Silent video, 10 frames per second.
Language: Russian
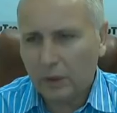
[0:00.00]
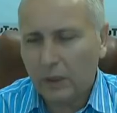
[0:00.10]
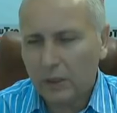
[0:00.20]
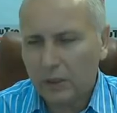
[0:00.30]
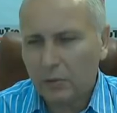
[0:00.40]

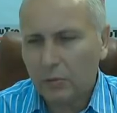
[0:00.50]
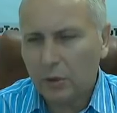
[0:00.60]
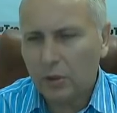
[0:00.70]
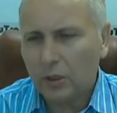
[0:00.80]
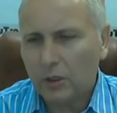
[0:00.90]
кажется,
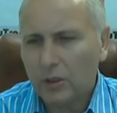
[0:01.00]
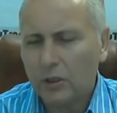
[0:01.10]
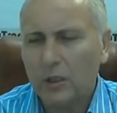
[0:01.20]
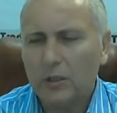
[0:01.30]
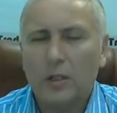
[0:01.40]
удержала.
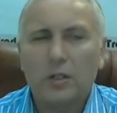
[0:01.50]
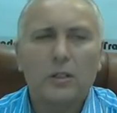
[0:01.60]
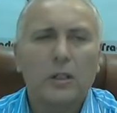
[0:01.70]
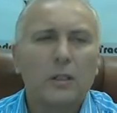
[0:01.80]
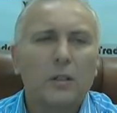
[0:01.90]

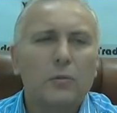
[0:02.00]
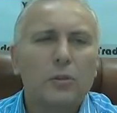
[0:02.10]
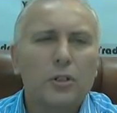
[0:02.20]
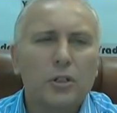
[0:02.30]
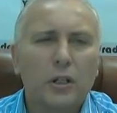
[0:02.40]
66-63
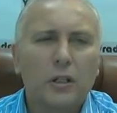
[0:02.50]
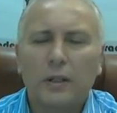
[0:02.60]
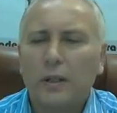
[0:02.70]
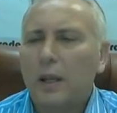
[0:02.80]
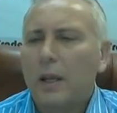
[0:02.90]
удержала.
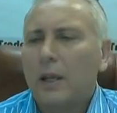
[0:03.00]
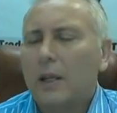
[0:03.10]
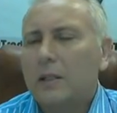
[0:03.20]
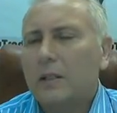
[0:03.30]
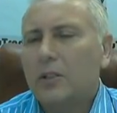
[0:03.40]

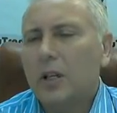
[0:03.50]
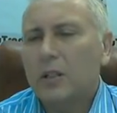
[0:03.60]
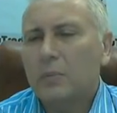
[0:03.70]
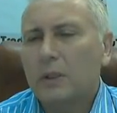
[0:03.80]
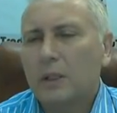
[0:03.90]
И
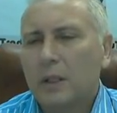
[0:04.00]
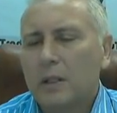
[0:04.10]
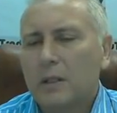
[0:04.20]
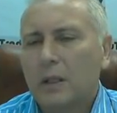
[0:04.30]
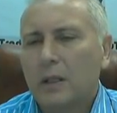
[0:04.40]
сейчас мы на ней
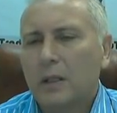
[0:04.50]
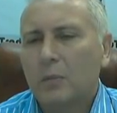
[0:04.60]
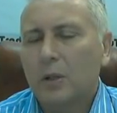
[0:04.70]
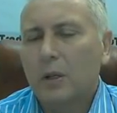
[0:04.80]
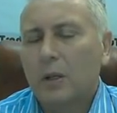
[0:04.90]
стоим.
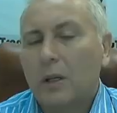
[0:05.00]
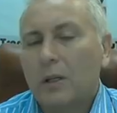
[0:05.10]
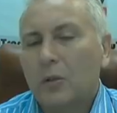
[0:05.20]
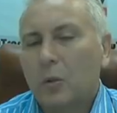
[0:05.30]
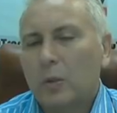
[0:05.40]

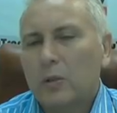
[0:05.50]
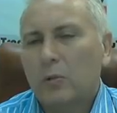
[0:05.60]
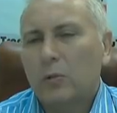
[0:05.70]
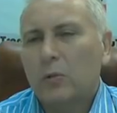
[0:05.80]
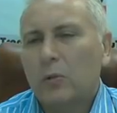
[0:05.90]
Но
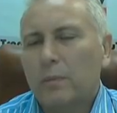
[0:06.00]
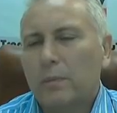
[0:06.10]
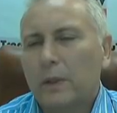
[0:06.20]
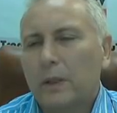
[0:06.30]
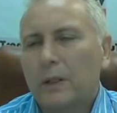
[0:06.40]
поскольку
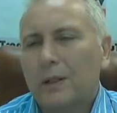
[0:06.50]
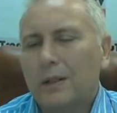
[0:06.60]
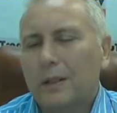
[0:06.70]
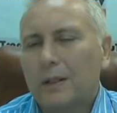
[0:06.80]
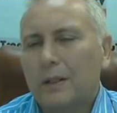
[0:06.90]
а,
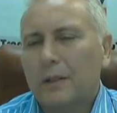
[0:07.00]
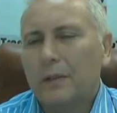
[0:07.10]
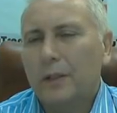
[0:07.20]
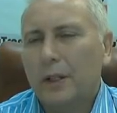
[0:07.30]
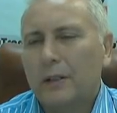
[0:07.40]
э,
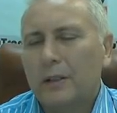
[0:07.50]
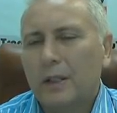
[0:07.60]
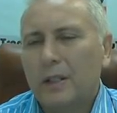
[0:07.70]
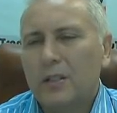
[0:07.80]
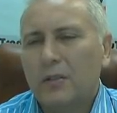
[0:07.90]
эффект
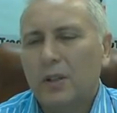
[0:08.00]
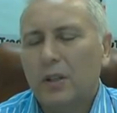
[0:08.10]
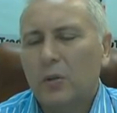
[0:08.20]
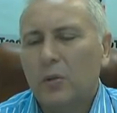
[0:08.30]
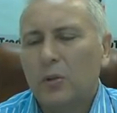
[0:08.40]

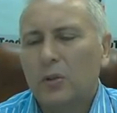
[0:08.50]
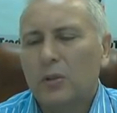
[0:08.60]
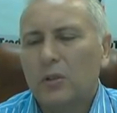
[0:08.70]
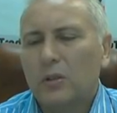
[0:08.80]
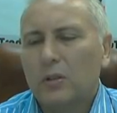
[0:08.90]
действия от
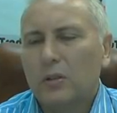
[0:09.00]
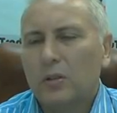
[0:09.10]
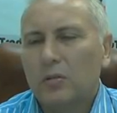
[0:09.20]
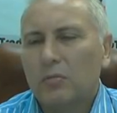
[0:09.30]
э,